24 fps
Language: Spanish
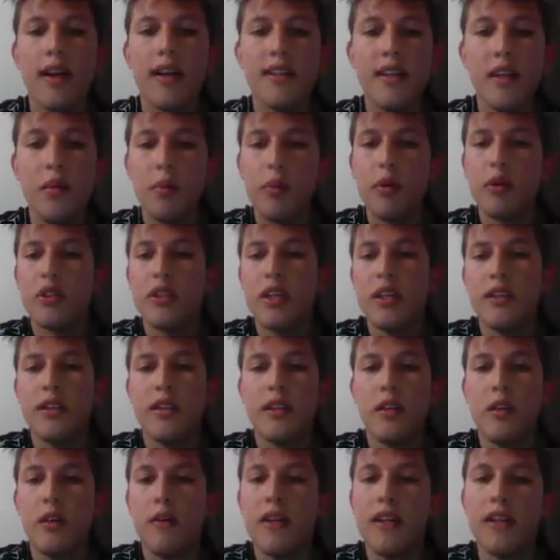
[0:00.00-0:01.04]
Casi el
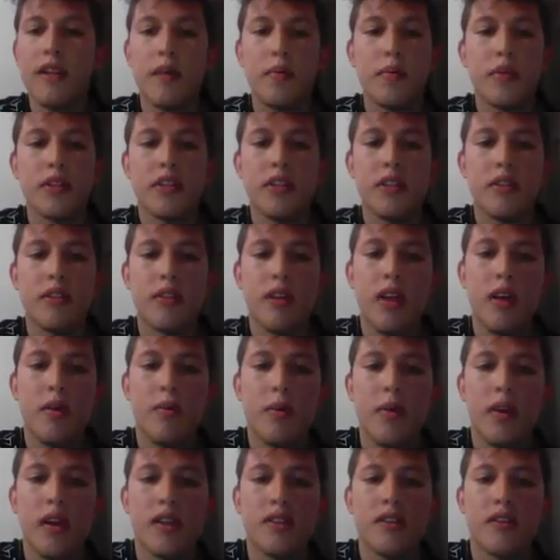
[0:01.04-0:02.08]
90% de
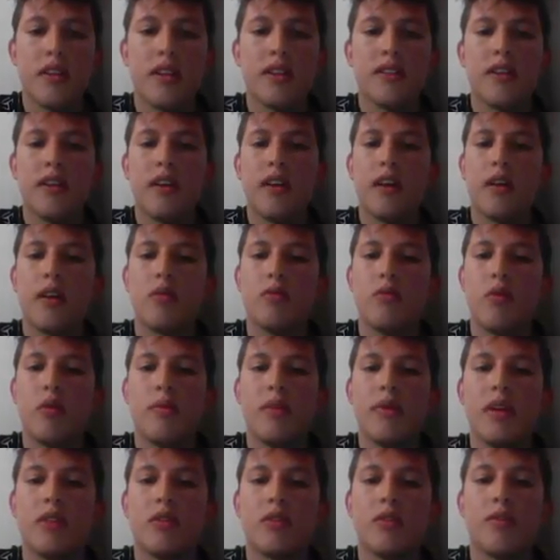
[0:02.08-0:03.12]
la población hace en algún
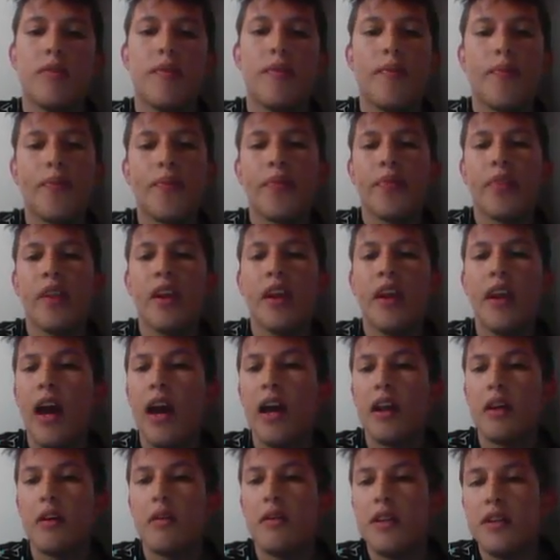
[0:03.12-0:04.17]
momento
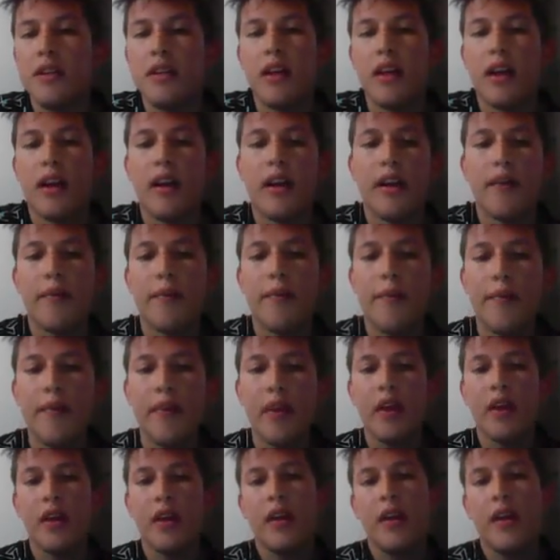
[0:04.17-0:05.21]
algo en Internet
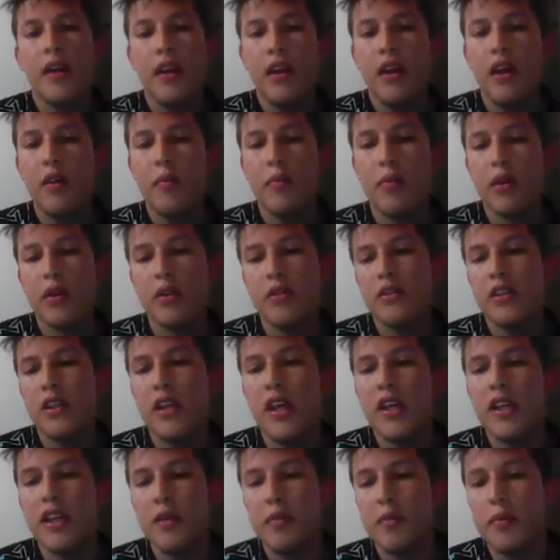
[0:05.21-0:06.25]
y por
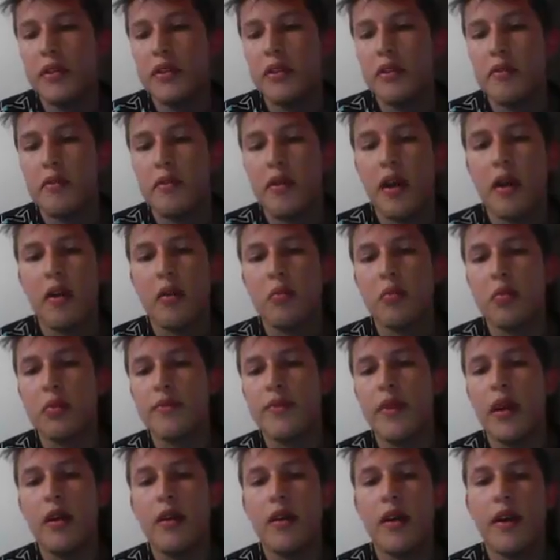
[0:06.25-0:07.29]
consiguiente pues en una
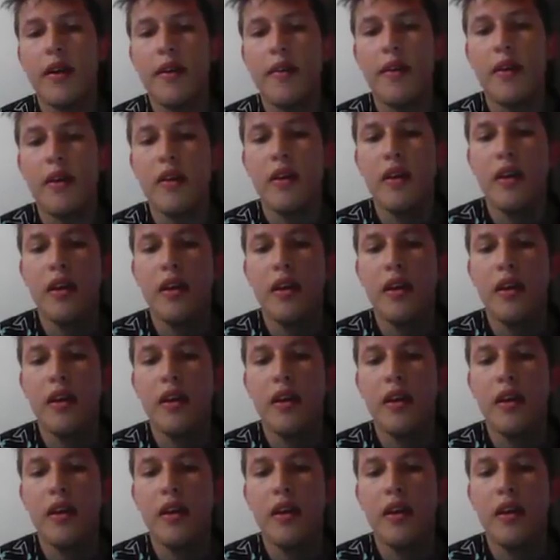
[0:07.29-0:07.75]
computadora